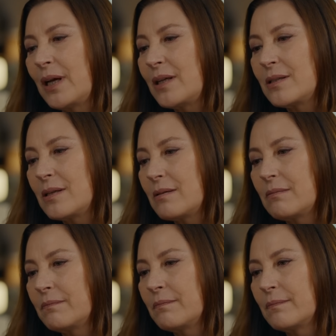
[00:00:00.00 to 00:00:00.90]

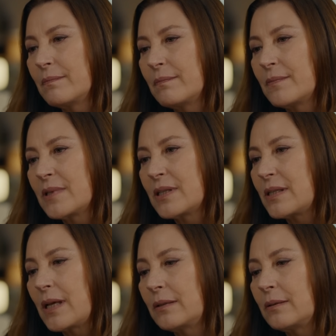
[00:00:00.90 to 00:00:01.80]
Bence
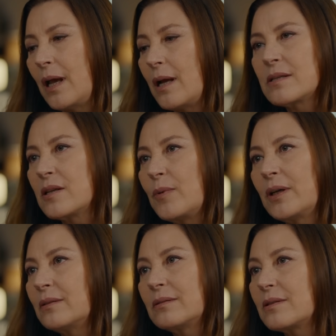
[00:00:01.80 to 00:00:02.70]
sen her
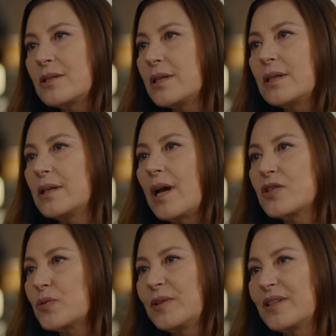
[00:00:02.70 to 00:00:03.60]
zaman şiir
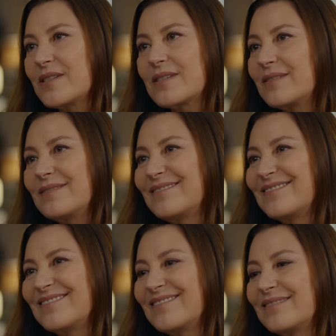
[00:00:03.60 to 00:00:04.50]
yazmalısın.
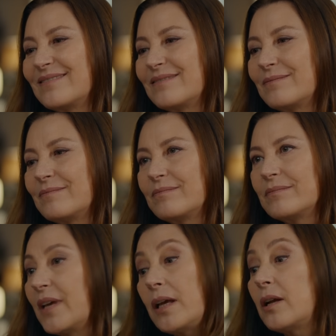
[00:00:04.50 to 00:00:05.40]

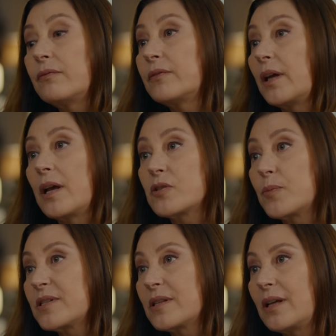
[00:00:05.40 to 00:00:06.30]
Her hafta yaz
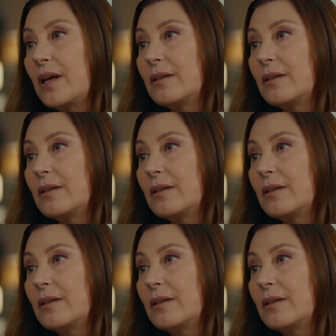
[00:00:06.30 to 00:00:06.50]
mesela.